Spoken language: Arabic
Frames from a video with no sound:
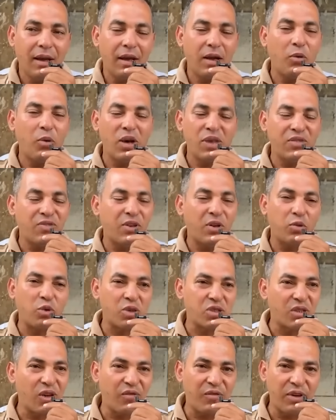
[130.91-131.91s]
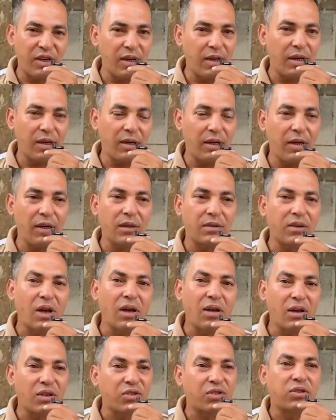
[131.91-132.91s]
الوصف اللي اتوصف لي
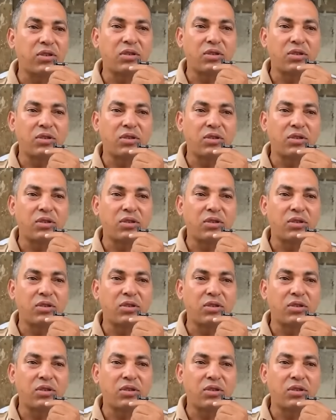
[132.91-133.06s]
طاير